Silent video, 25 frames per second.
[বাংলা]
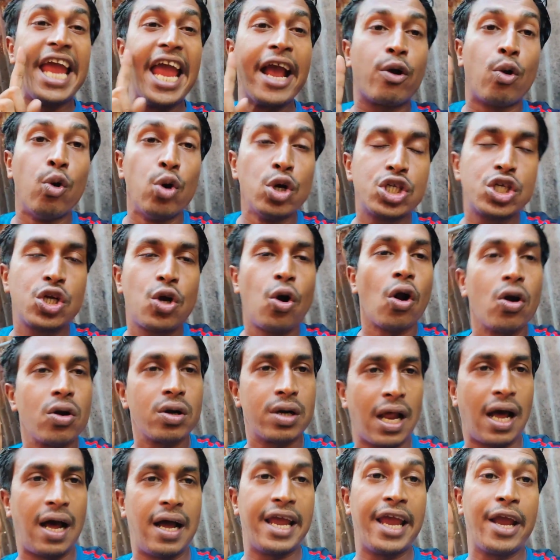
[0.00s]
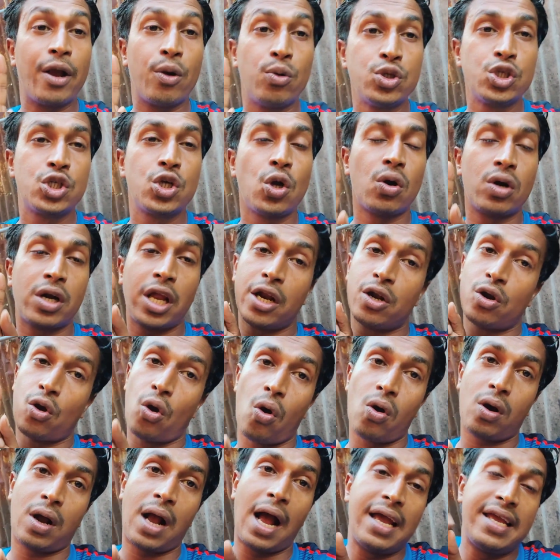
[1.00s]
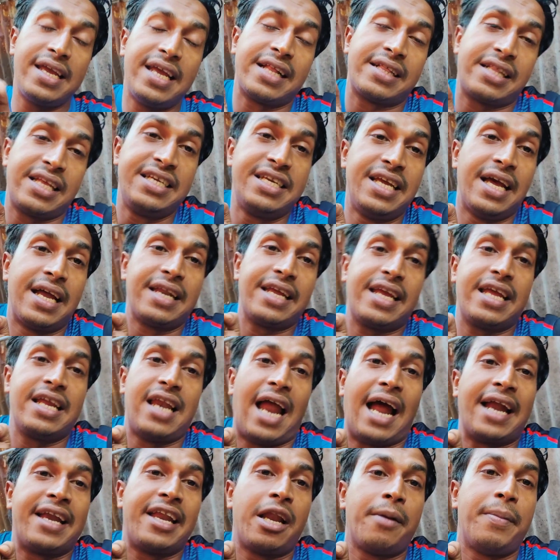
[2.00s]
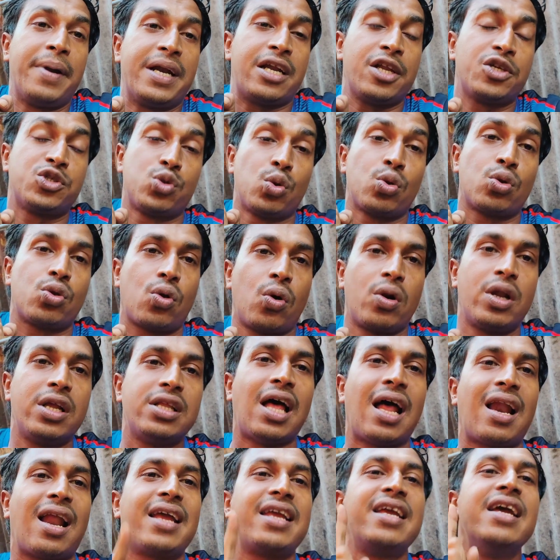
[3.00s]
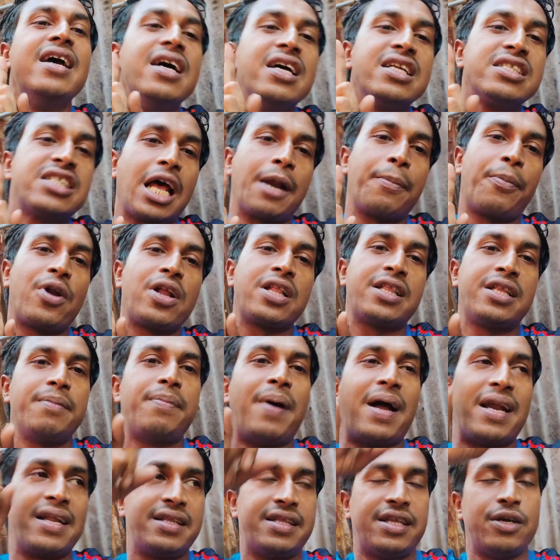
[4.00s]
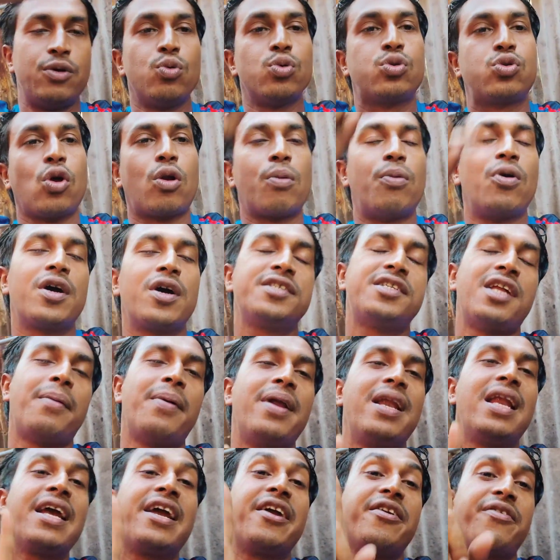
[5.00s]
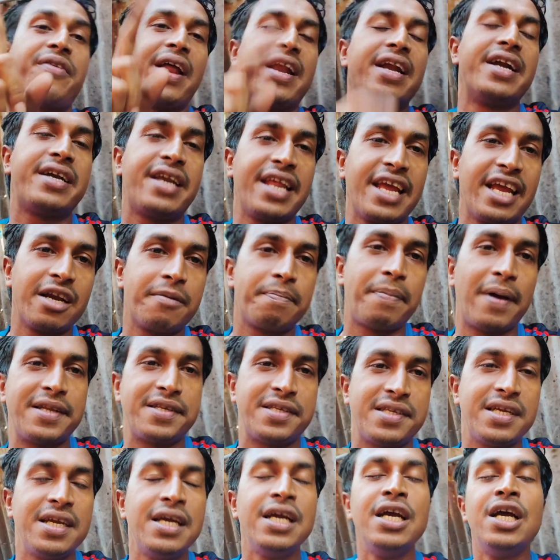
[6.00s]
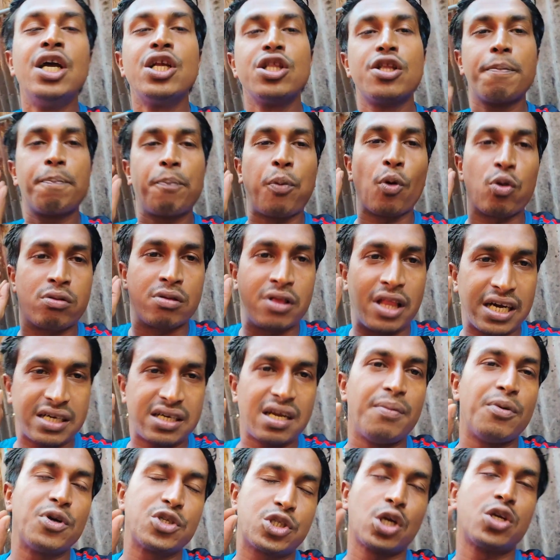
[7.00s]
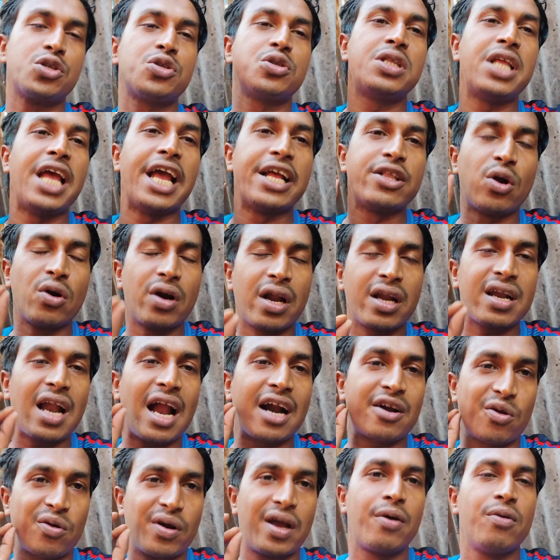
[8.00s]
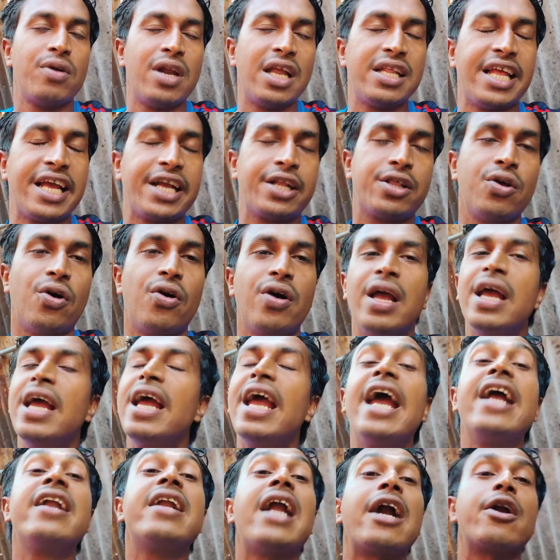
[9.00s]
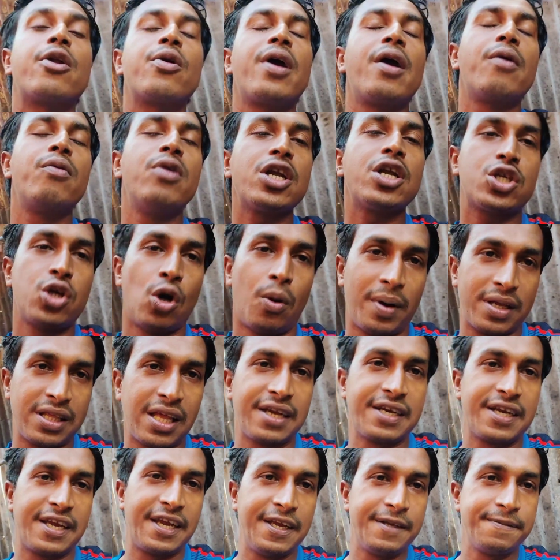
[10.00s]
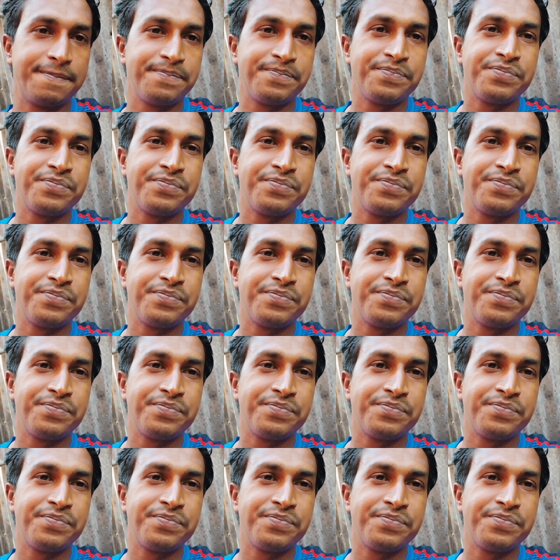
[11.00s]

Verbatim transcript: একুশ ঘন্টা একুশ ঘন্টা ন খাই এতে ইয়া নাকি লাইনের ভিতরে জুত করে দাঁড়াই তারপরে এতে বাড়িতে উত্তরবঙ্গে যাবে লেগে ট্রেনের টিকিট পাইছি তো প্রত্যেকটা বছর যদি এই ধরনের নাটক এগুলো দেখতে হয় এই নাটক এগুলোর সমাধান কী